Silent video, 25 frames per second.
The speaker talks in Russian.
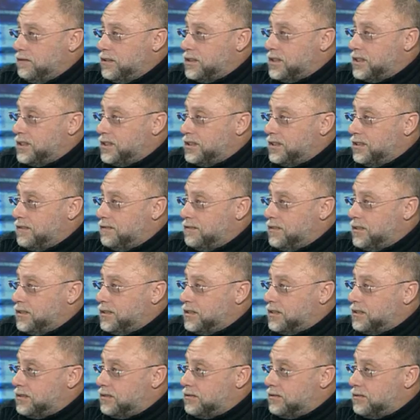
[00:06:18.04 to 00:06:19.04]
смотрит.
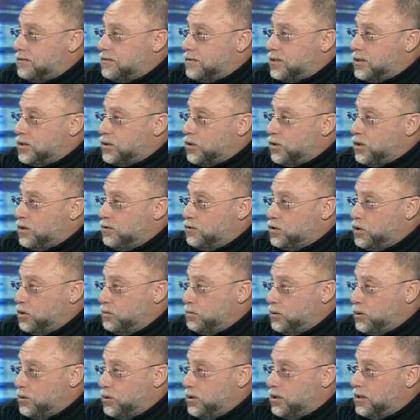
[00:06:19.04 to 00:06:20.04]
возненавидит. Почему? Которая все
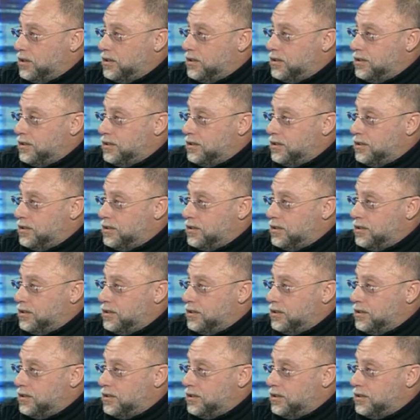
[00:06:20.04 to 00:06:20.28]
плохо